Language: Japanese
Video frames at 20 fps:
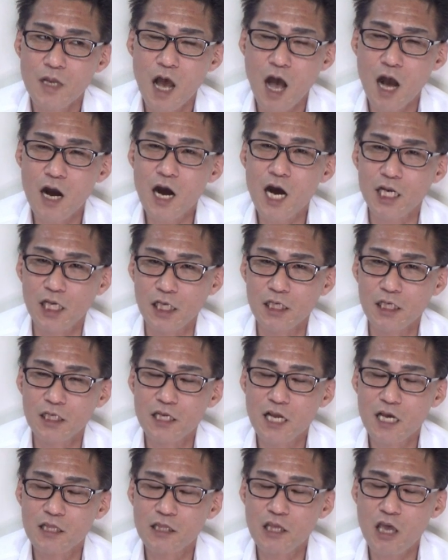上がり
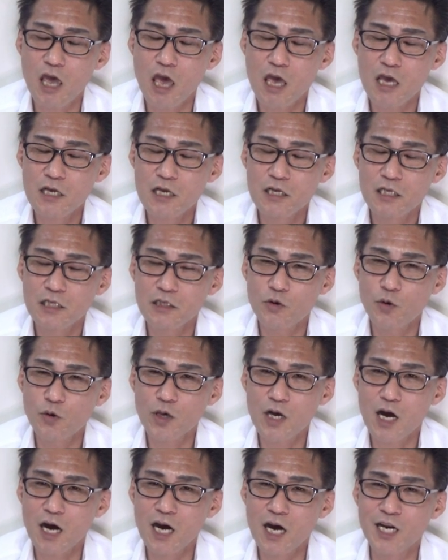なんで
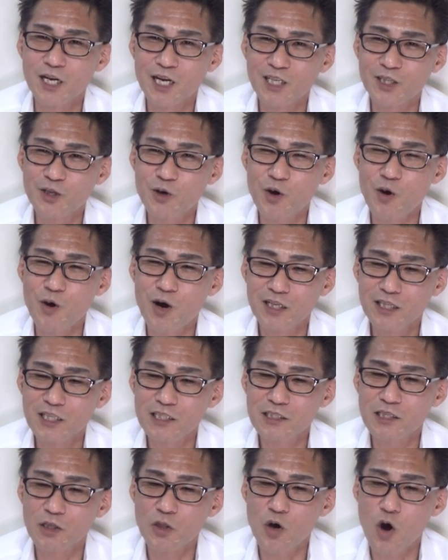声かかるかどうかわかんない
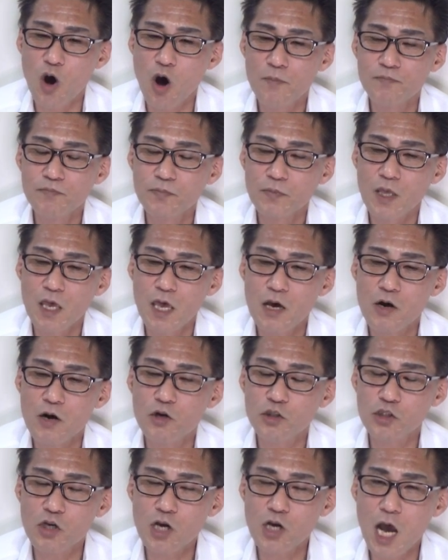ですけど、えー、
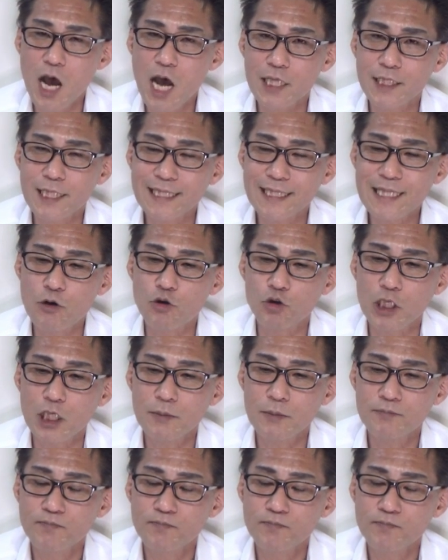細川忠興